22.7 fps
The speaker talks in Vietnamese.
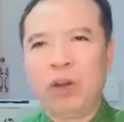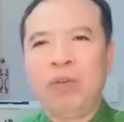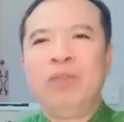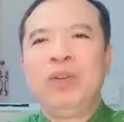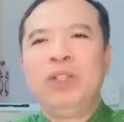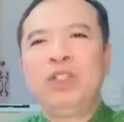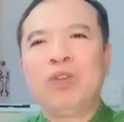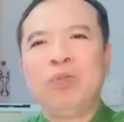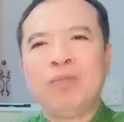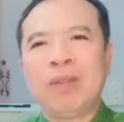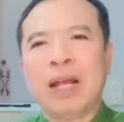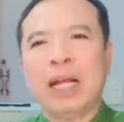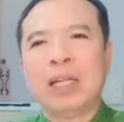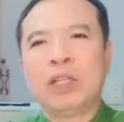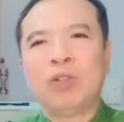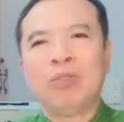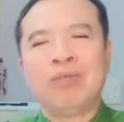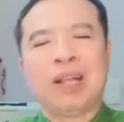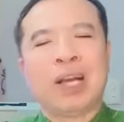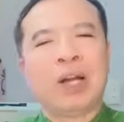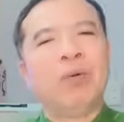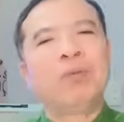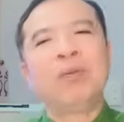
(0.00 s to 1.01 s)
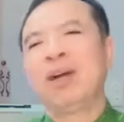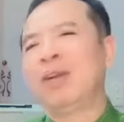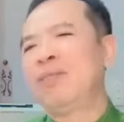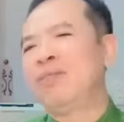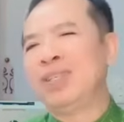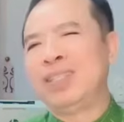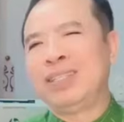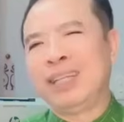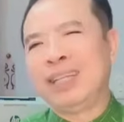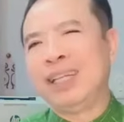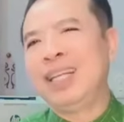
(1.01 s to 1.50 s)
còn với chúng ta chúng ta không
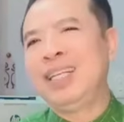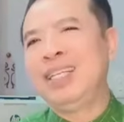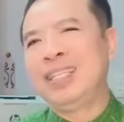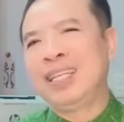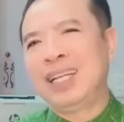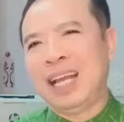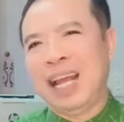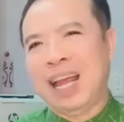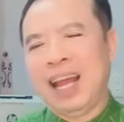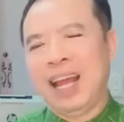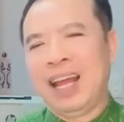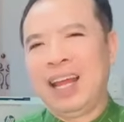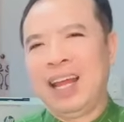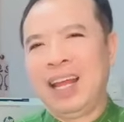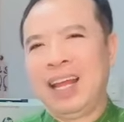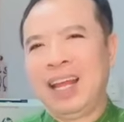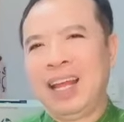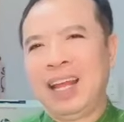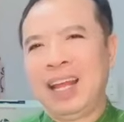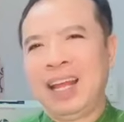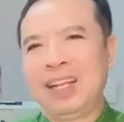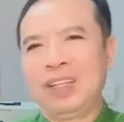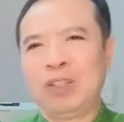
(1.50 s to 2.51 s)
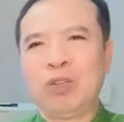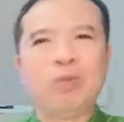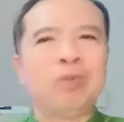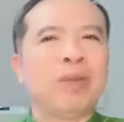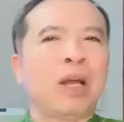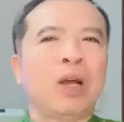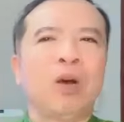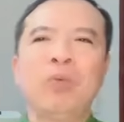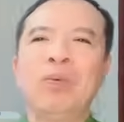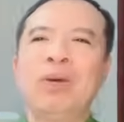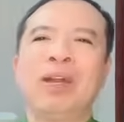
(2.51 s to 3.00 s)
cần phải giải thích gì cả à,
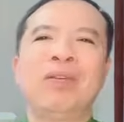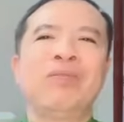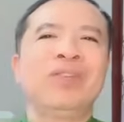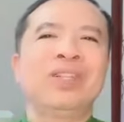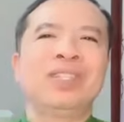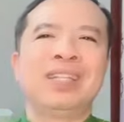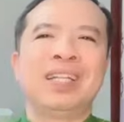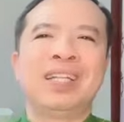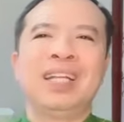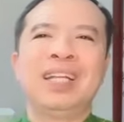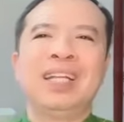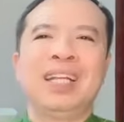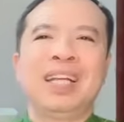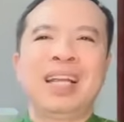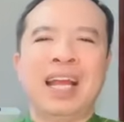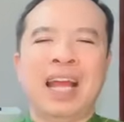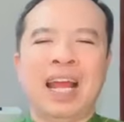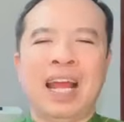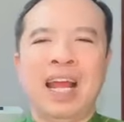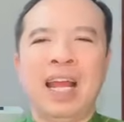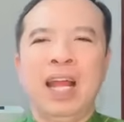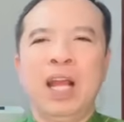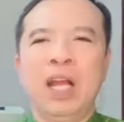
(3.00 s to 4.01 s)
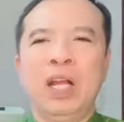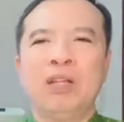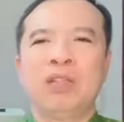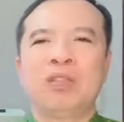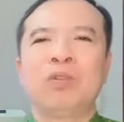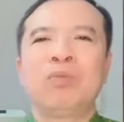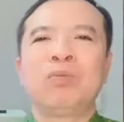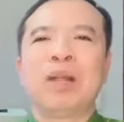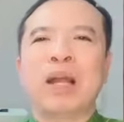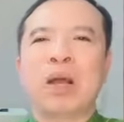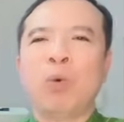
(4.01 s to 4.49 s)
chúng ta không cần phải giải thích gì cả
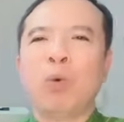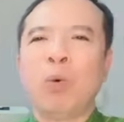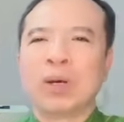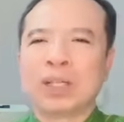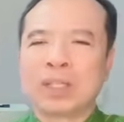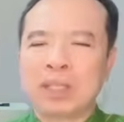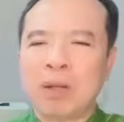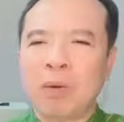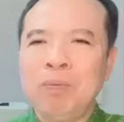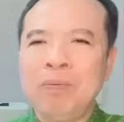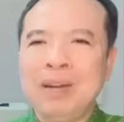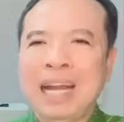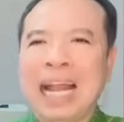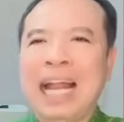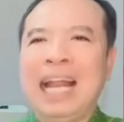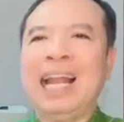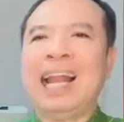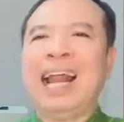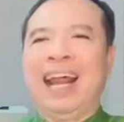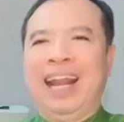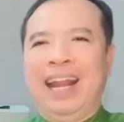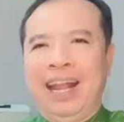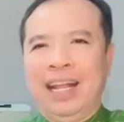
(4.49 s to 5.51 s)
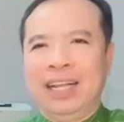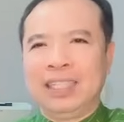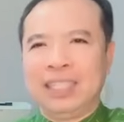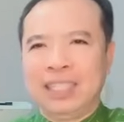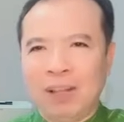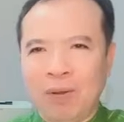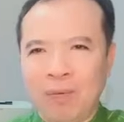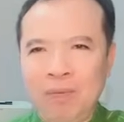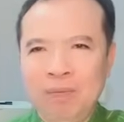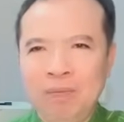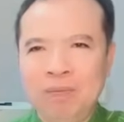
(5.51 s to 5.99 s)
chúng ta cuộc sống này là để
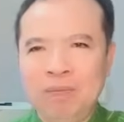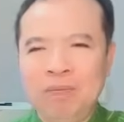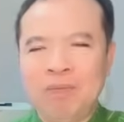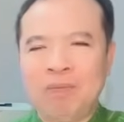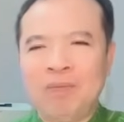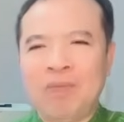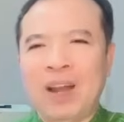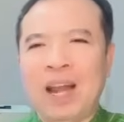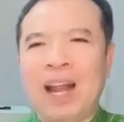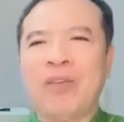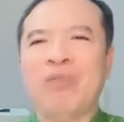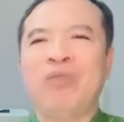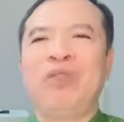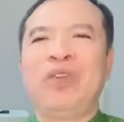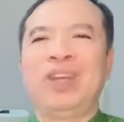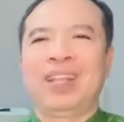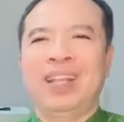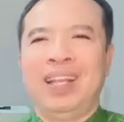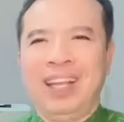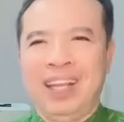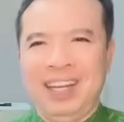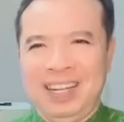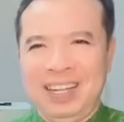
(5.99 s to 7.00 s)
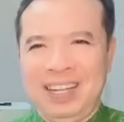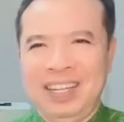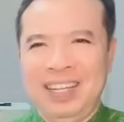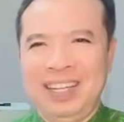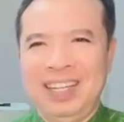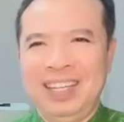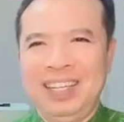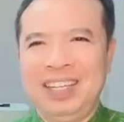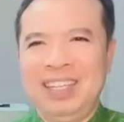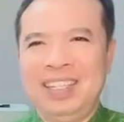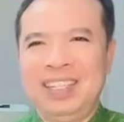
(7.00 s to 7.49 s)
sống và làm việc thiện
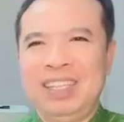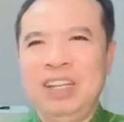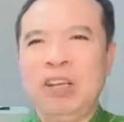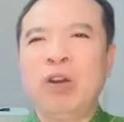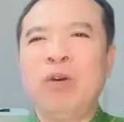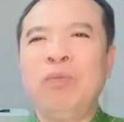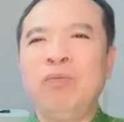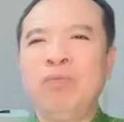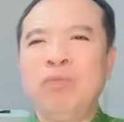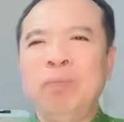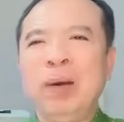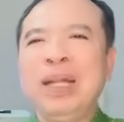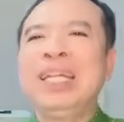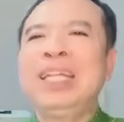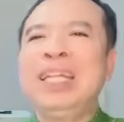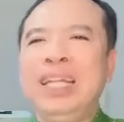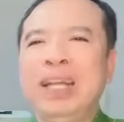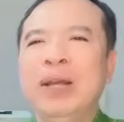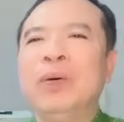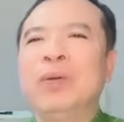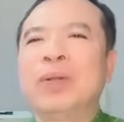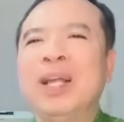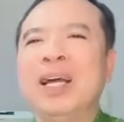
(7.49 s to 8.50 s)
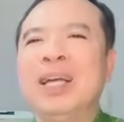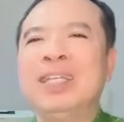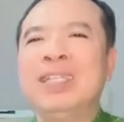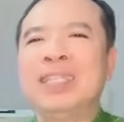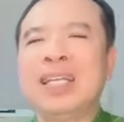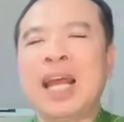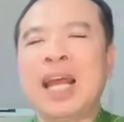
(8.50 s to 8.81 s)
chứ không mất nhiều